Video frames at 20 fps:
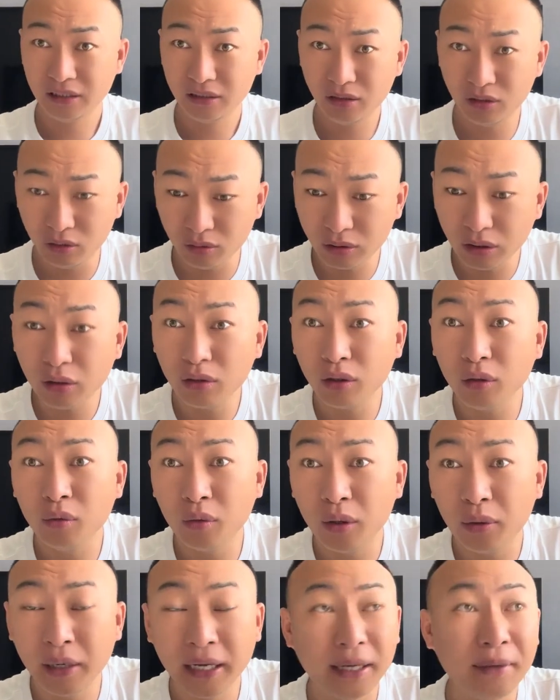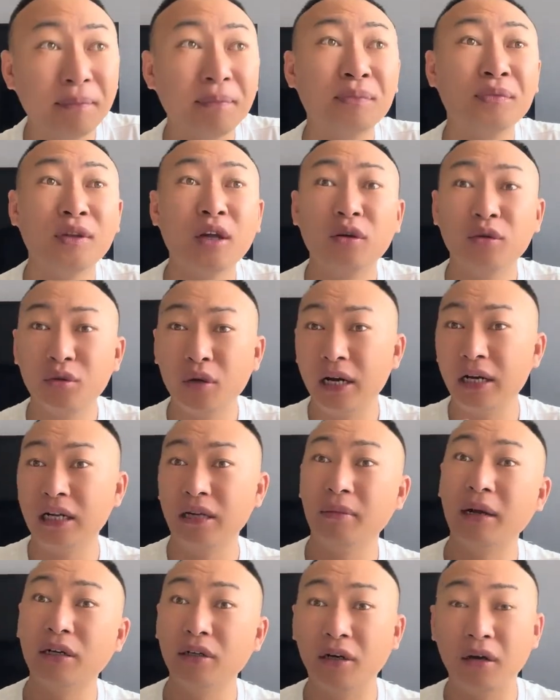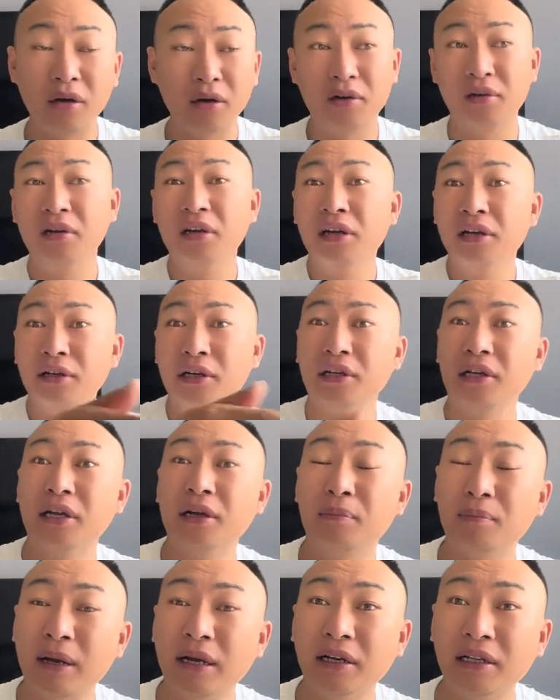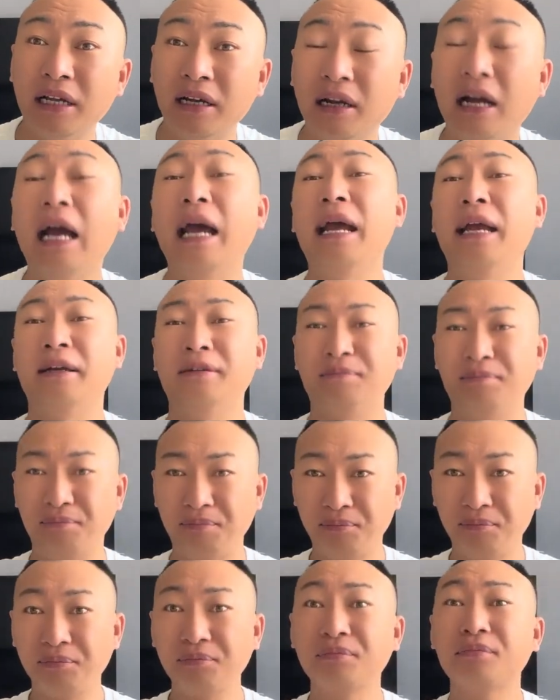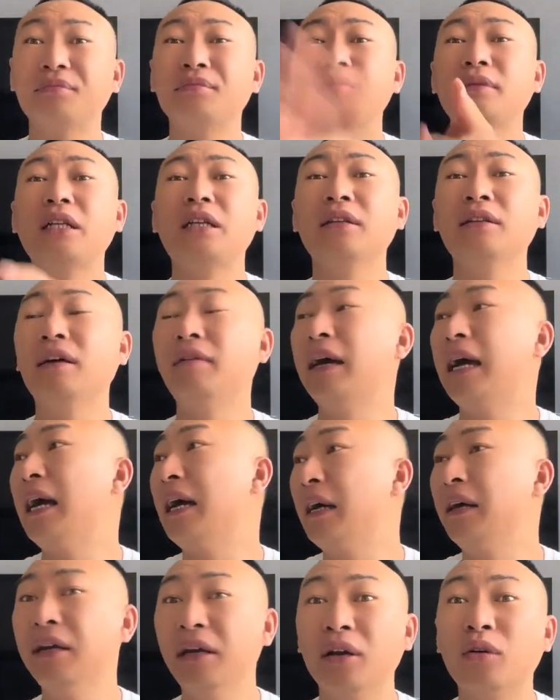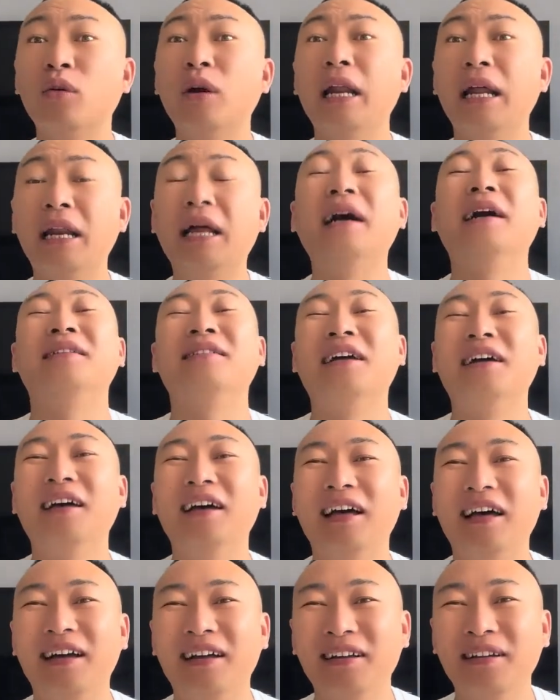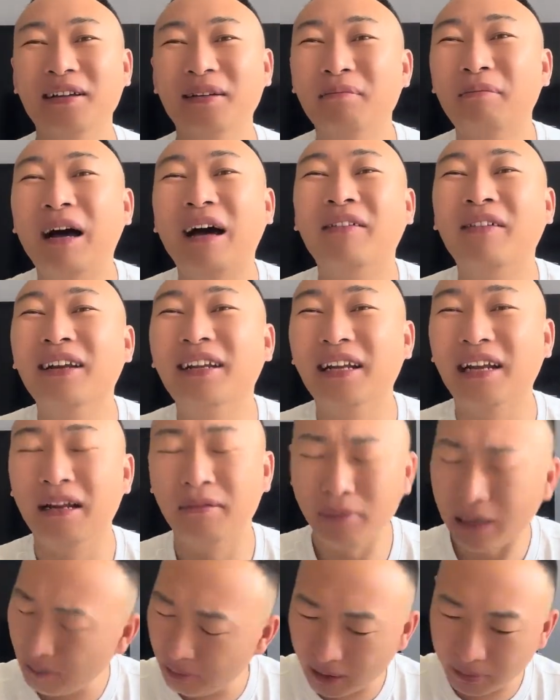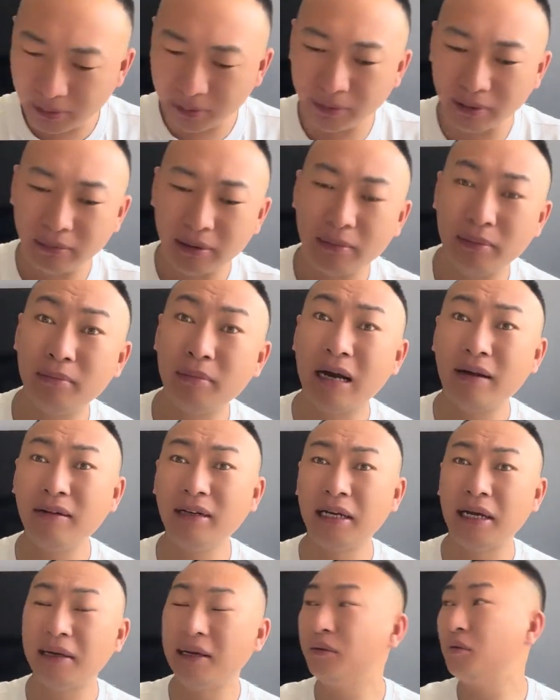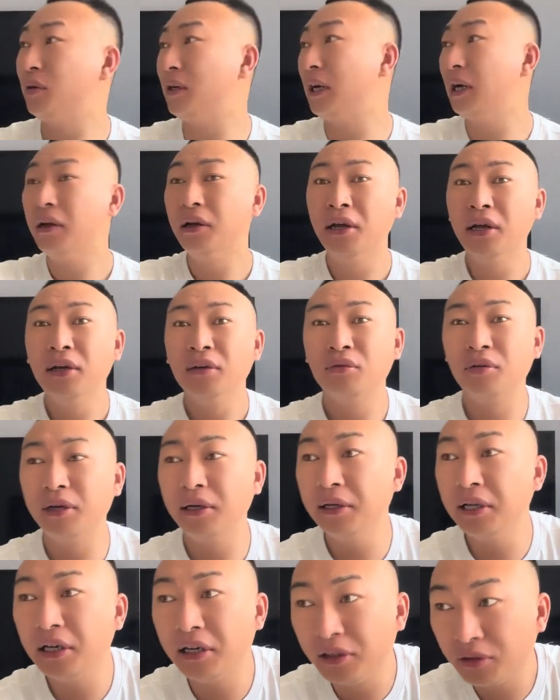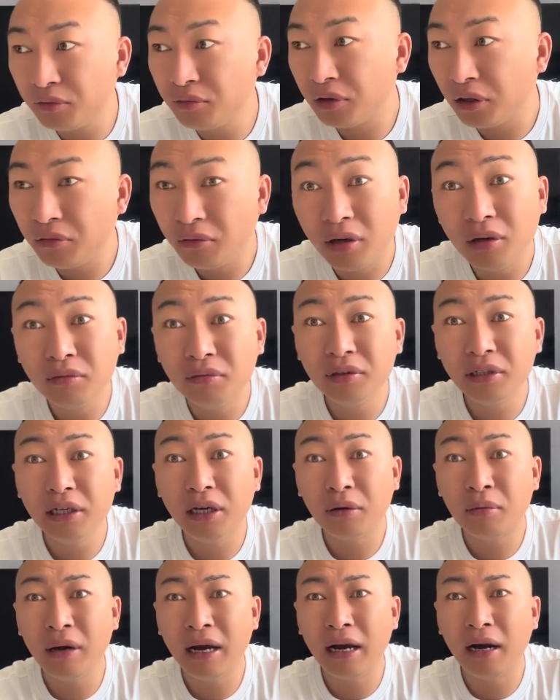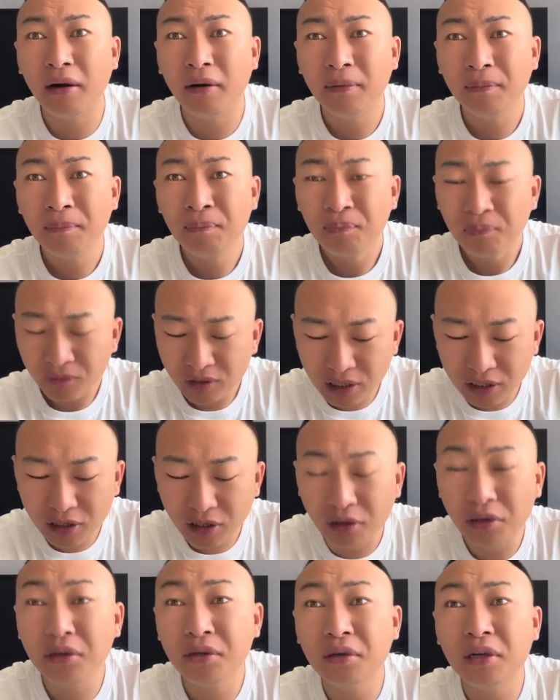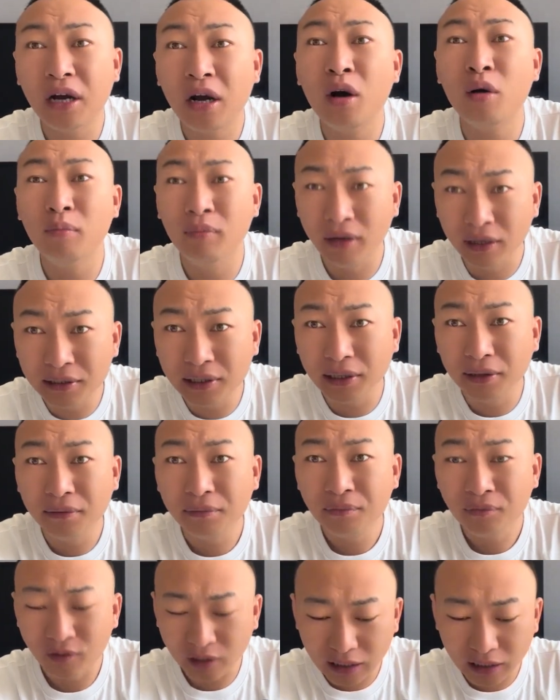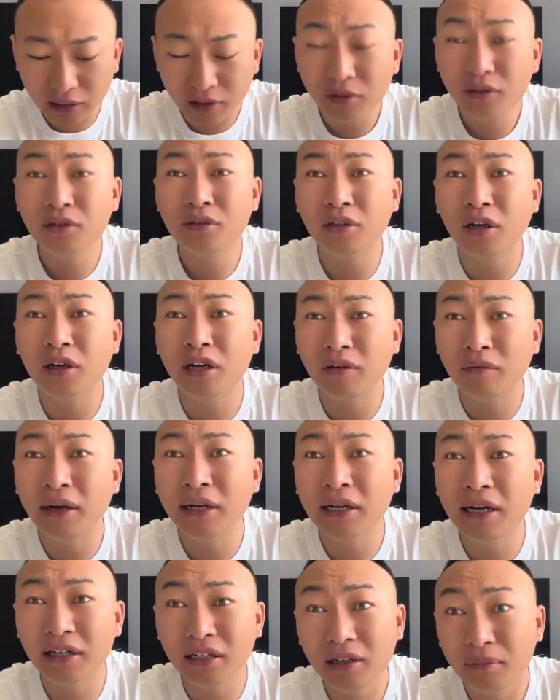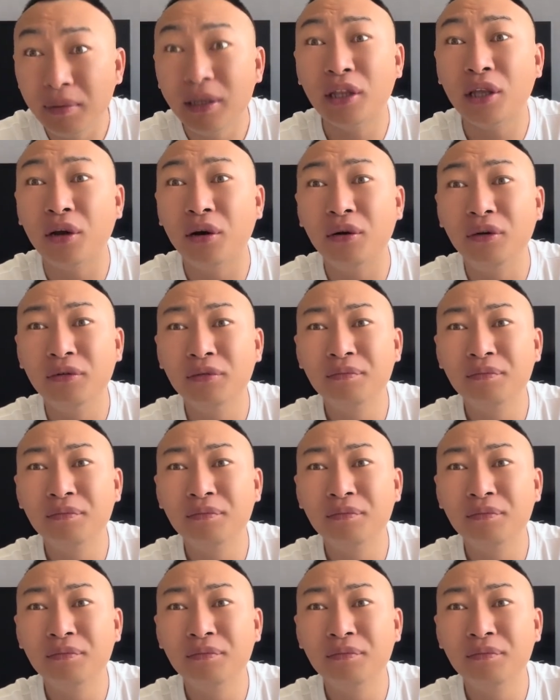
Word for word: 就到中国会到院里面之后，人家白家大哥哎，大伟过来了，大哥麻烦你了，不不不不不，麻烦啥了？坐这儿说那个杜成，我估计也快啊，这小子有点好磨蹭啊，早点晚点你别挑，